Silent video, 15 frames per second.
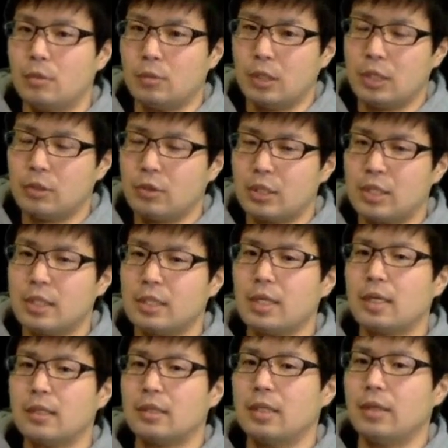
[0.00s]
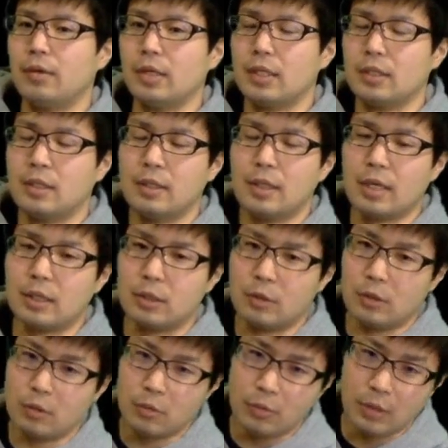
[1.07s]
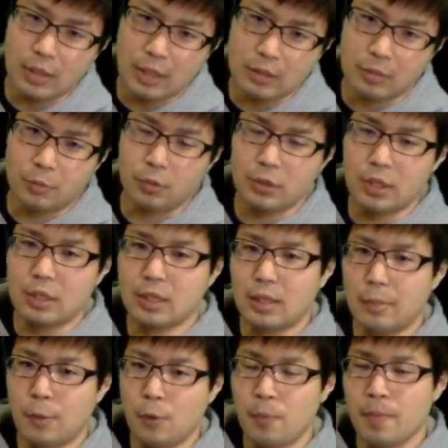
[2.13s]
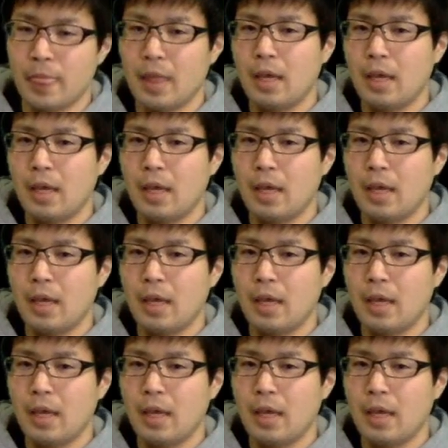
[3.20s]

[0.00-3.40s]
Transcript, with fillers: 非常に小さい数でいいわけです。なんか、どんな数持ってきても、